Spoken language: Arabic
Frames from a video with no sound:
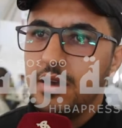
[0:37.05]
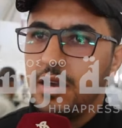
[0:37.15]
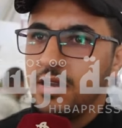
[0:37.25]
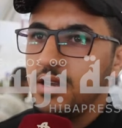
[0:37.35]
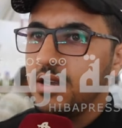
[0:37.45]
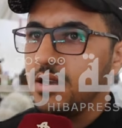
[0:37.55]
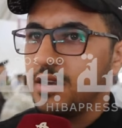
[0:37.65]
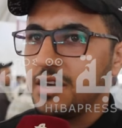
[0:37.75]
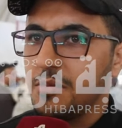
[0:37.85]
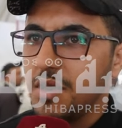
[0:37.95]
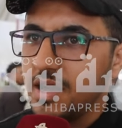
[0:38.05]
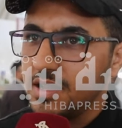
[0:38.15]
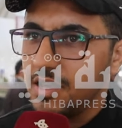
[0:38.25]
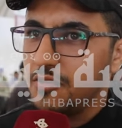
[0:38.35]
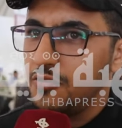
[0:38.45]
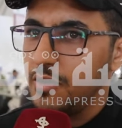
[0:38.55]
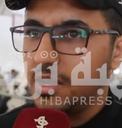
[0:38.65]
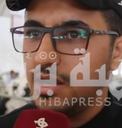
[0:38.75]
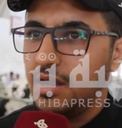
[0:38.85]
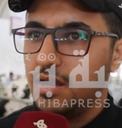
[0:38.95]
يعني كما كتعرفوا
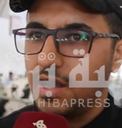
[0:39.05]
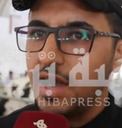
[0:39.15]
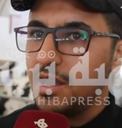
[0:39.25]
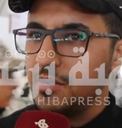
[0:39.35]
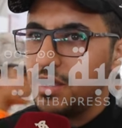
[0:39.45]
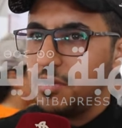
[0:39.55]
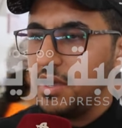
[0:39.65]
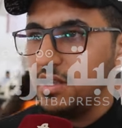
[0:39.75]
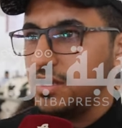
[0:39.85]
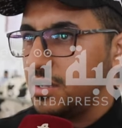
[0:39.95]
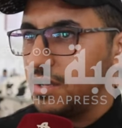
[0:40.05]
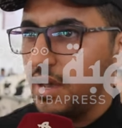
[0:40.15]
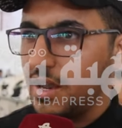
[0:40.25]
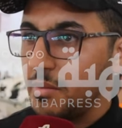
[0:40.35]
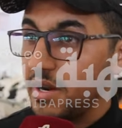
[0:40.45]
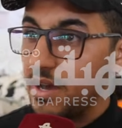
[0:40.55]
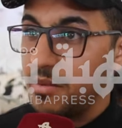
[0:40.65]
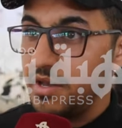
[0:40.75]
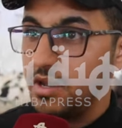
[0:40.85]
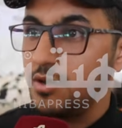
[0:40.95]
يعني العالم دابا يعني عالم
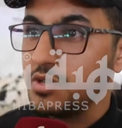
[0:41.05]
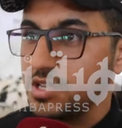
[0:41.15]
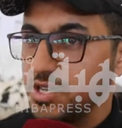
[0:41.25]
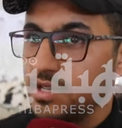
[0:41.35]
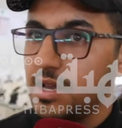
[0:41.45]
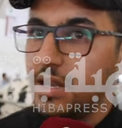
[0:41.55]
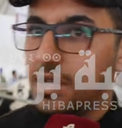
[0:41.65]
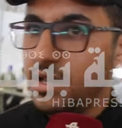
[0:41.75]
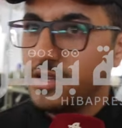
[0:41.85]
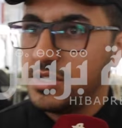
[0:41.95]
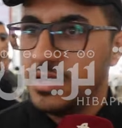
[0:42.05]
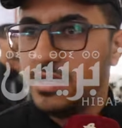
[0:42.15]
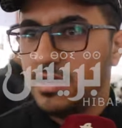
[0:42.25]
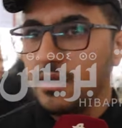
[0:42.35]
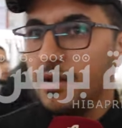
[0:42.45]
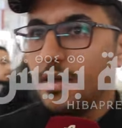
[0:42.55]
الرقمنه والديجيتال يعني هذا الشيء